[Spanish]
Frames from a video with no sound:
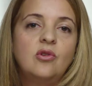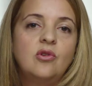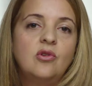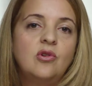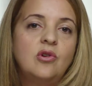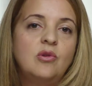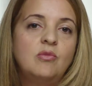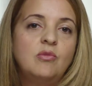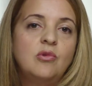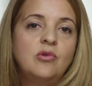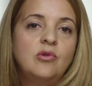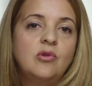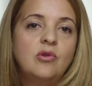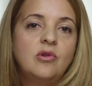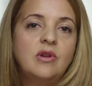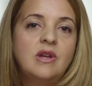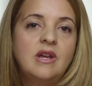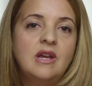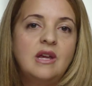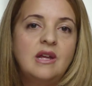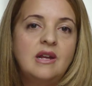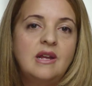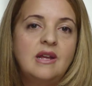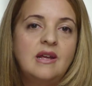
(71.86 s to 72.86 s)
Todo el mundo
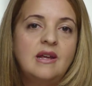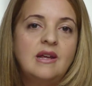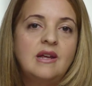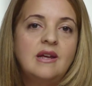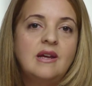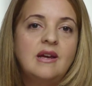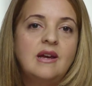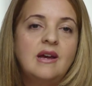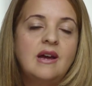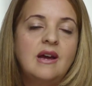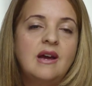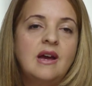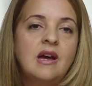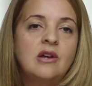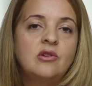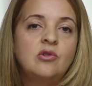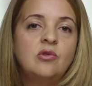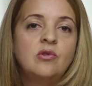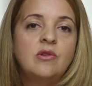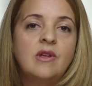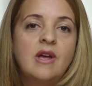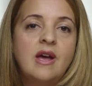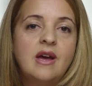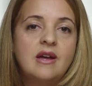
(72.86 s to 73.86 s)
quiere
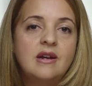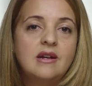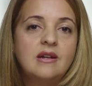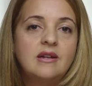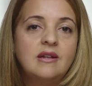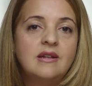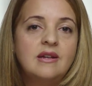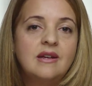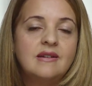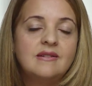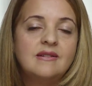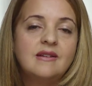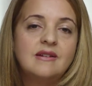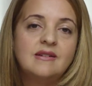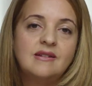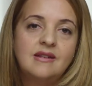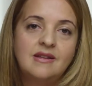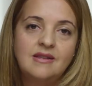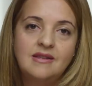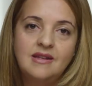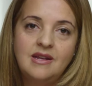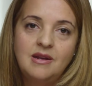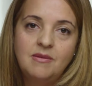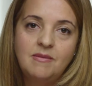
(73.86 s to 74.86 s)
ayudar y hacer
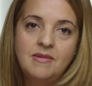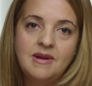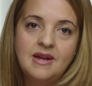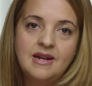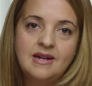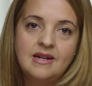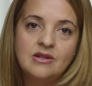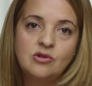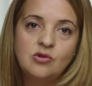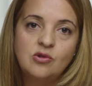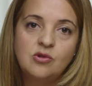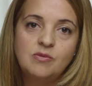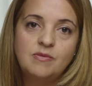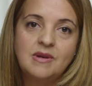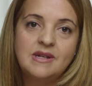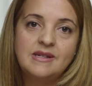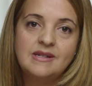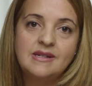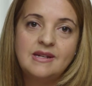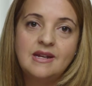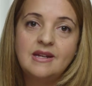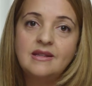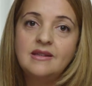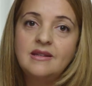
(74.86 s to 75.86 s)
sentir bien a sus
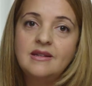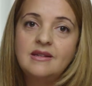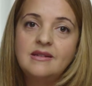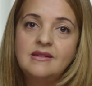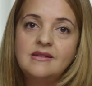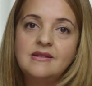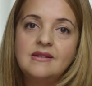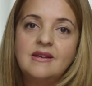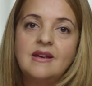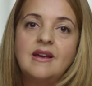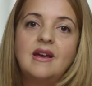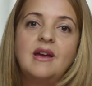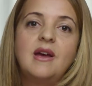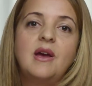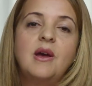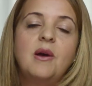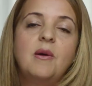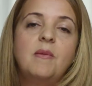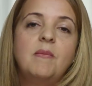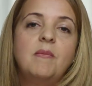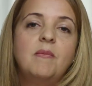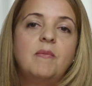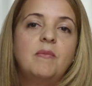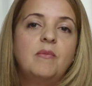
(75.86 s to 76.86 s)
pacientes
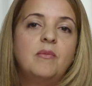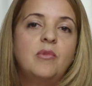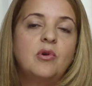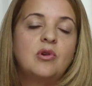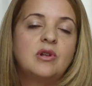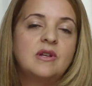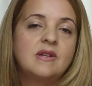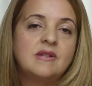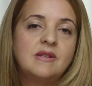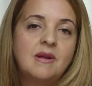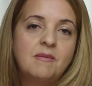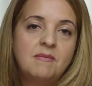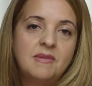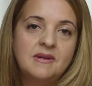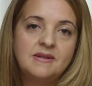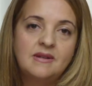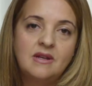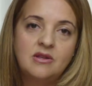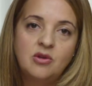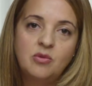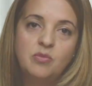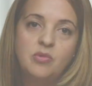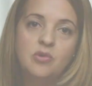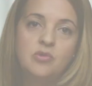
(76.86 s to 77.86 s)
porque están
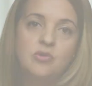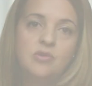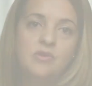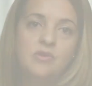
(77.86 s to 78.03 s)
pasando por